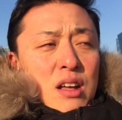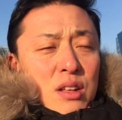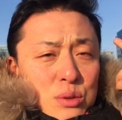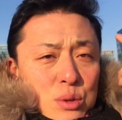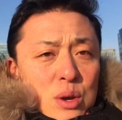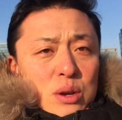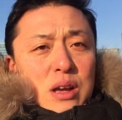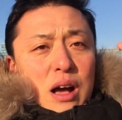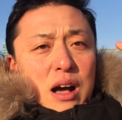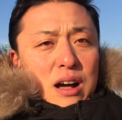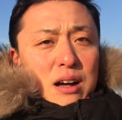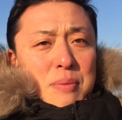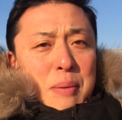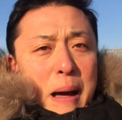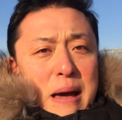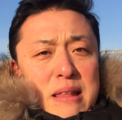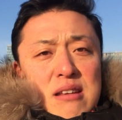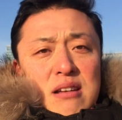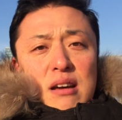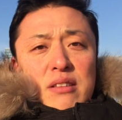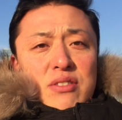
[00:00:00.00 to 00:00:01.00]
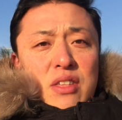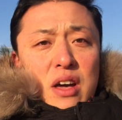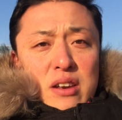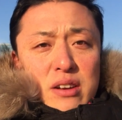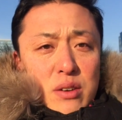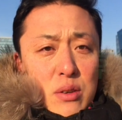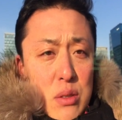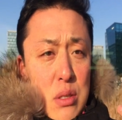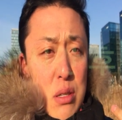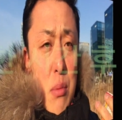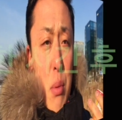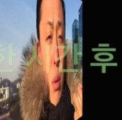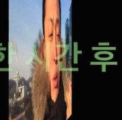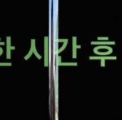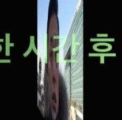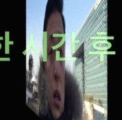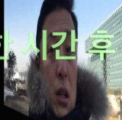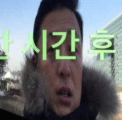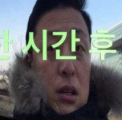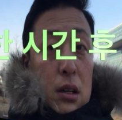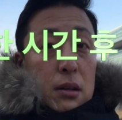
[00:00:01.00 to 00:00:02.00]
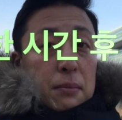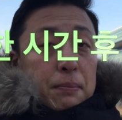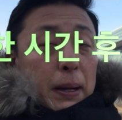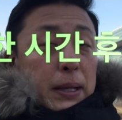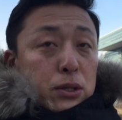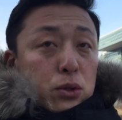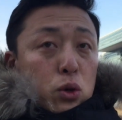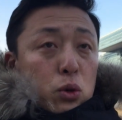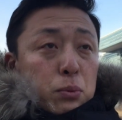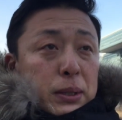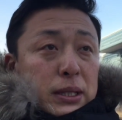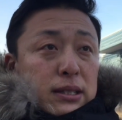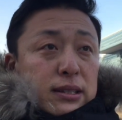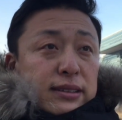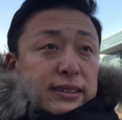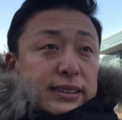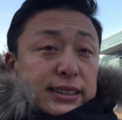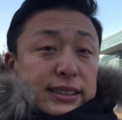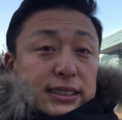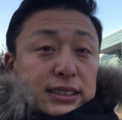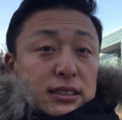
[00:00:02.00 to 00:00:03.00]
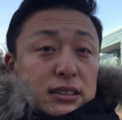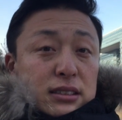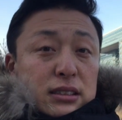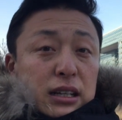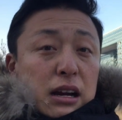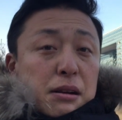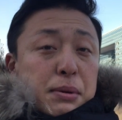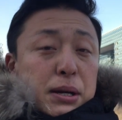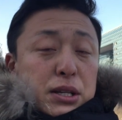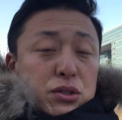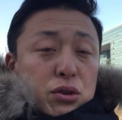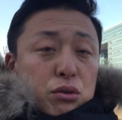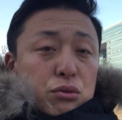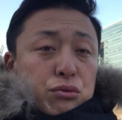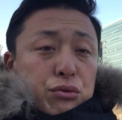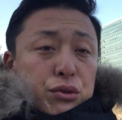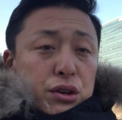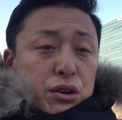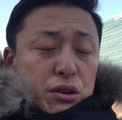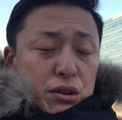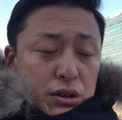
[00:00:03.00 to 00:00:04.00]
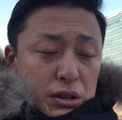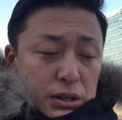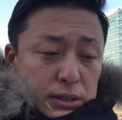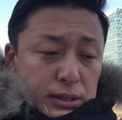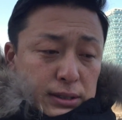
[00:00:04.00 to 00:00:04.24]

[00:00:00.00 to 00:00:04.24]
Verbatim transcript: 뇌가 반응한다는 것을 보고 되게 신기해요 판교 미팅은 잘 마쳤고요